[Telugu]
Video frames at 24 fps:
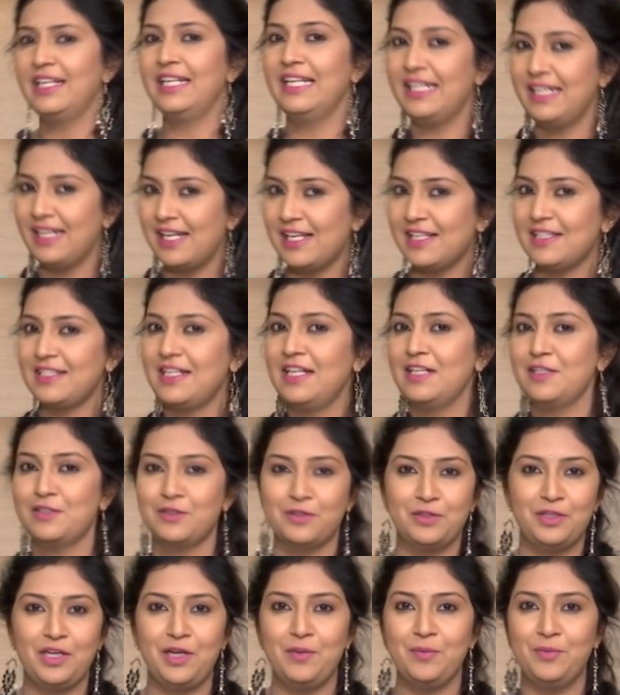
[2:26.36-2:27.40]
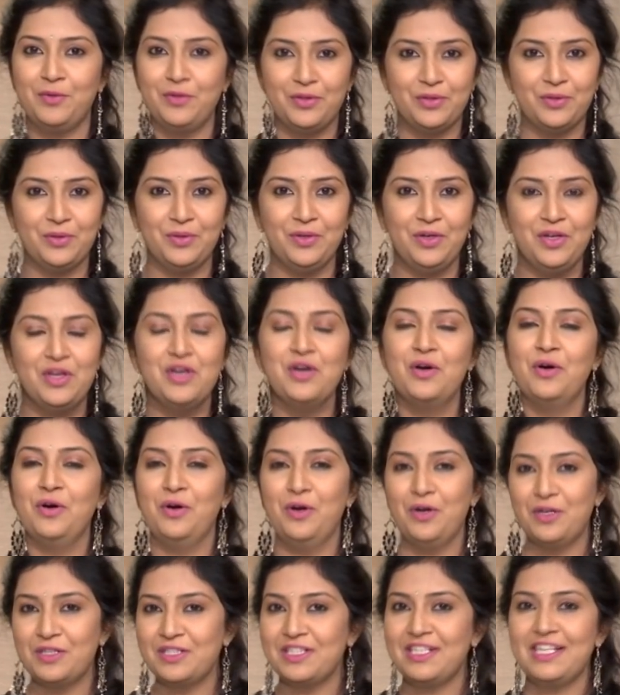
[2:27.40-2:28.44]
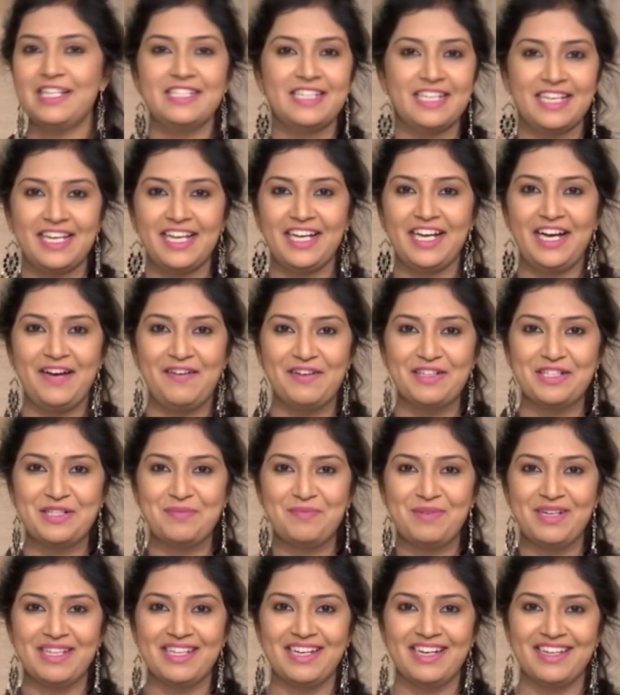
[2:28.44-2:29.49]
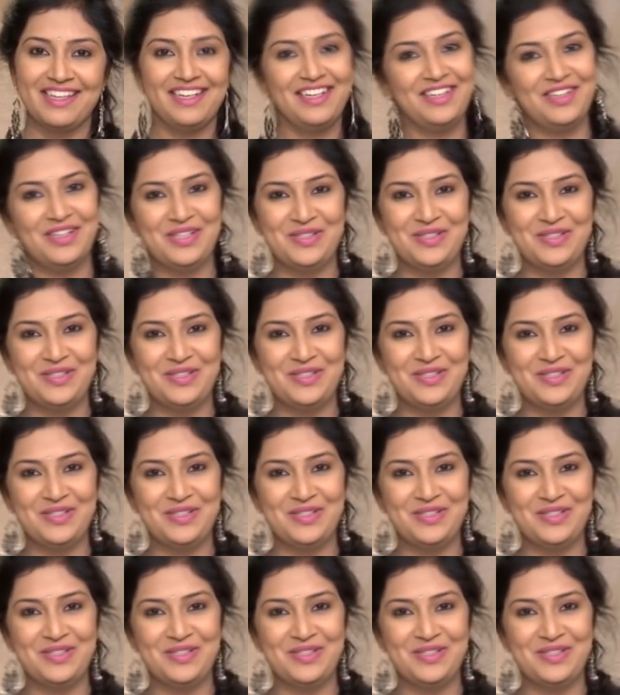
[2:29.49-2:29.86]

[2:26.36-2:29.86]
డీటెయిల్స్ తెలుసుకునే ముందు ఓట్స్ లస్సీకి కావాల్సిన పదార్థాలు ఏంటో